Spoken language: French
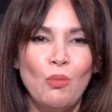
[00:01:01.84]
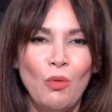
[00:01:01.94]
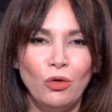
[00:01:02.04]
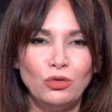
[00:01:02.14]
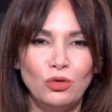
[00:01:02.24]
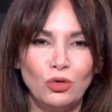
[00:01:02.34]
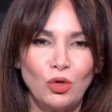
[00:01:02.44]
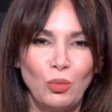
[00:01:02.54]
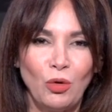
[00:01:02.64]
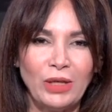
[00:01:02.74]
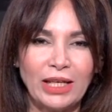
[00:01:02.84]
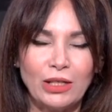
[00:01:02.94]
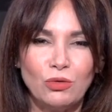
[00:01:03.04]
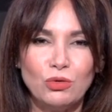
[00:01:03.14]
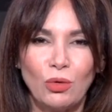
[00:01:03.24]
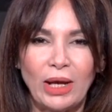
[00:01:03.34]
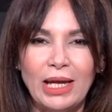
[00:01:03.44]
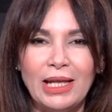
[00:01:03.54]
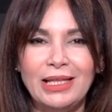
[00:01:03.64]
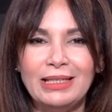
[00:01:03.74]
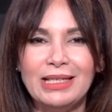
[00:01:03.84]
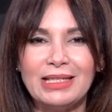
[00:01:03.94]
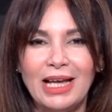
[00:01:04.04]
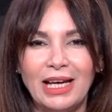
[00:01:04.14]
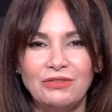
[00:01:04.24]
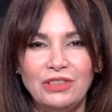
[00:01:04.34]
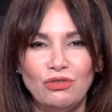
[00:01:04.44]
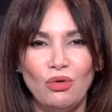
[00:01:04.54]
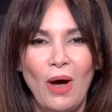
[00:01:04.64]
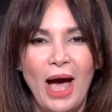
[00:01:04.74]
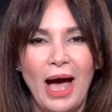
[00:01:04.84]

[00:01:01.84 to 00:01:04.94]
du monde de l'entrepreneuriat culturel et des arts vivants